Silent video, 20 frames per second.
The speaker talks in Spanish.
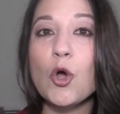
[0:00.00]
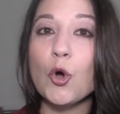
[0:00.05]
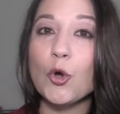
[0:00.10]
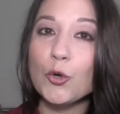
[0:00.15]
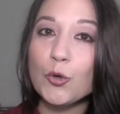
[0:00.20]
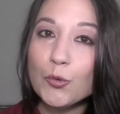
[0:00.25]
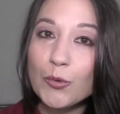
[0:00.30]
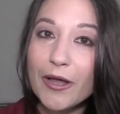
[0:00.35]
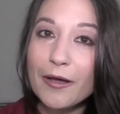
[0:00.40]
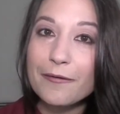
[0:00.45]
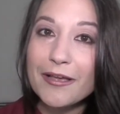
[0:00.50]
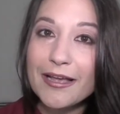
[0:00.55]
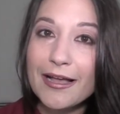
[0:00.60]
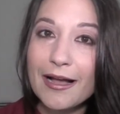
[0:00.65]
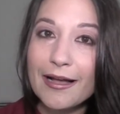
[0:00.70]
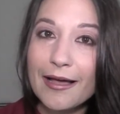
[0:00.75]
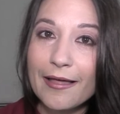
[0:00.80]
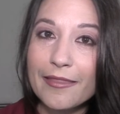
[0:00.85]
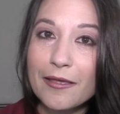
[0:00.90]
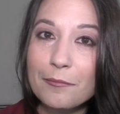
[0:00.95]
con una
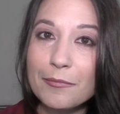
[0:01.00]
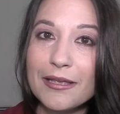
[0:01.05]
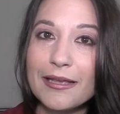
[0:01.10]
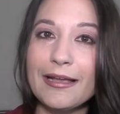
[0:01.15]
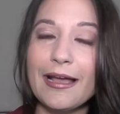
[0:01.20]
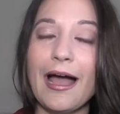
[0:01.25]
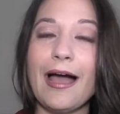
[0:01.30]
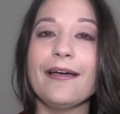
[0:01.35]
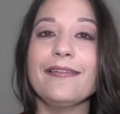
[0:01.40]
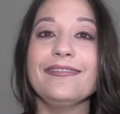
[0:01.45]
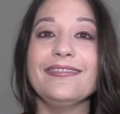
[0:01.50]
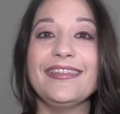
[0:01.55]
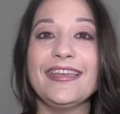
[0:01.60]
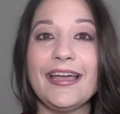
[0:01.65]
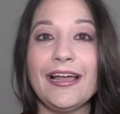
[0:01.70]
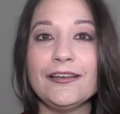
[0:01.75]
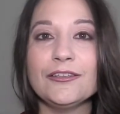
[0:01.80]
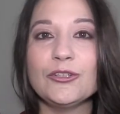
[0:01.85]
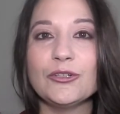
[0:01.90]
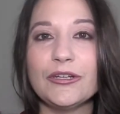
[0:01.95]
beca académica
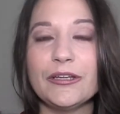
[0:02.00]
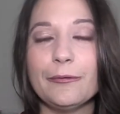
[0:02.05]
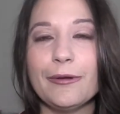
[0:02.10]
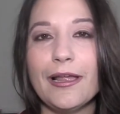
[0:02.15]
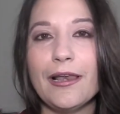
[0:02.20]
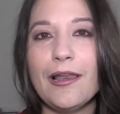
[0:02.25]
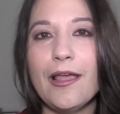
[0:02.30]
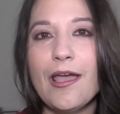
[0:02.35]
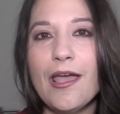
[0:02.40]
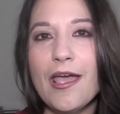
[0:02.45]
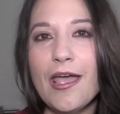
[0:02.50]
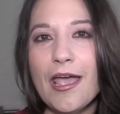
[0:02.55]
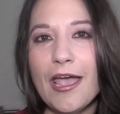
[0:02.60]
de alto nivel